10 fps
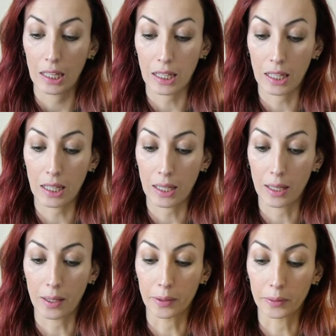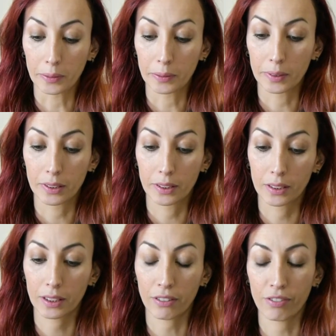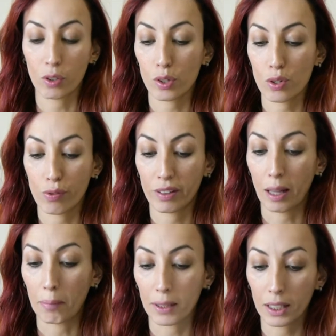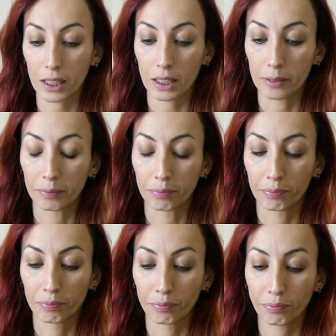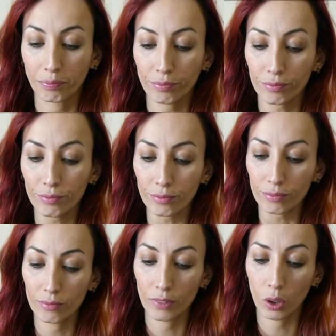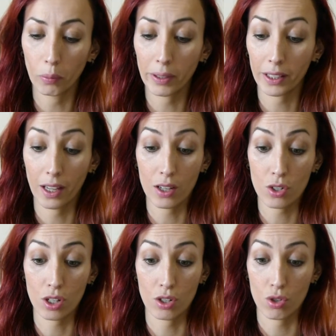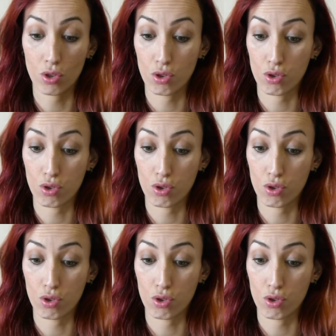é, que é falta de vitamina. Como é que é, gente?